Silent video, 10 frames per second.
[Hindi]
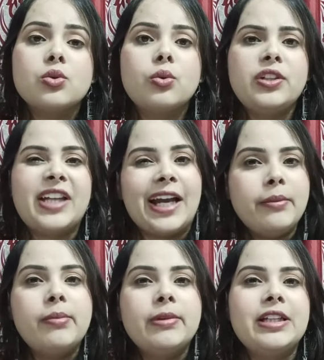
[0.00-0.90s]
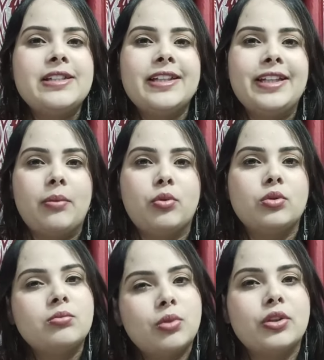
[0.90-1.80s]
सो टाइट भी मत लीजिए कि
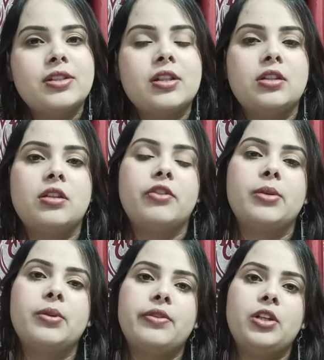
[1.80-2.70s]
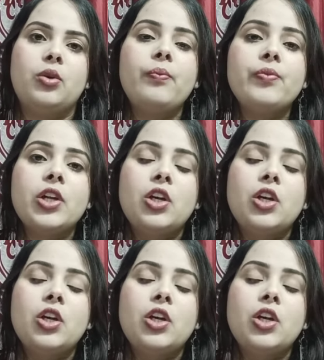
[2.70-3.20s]
आपको बहुत ही ज़्यादा अनकम्फर्टेबल फील हो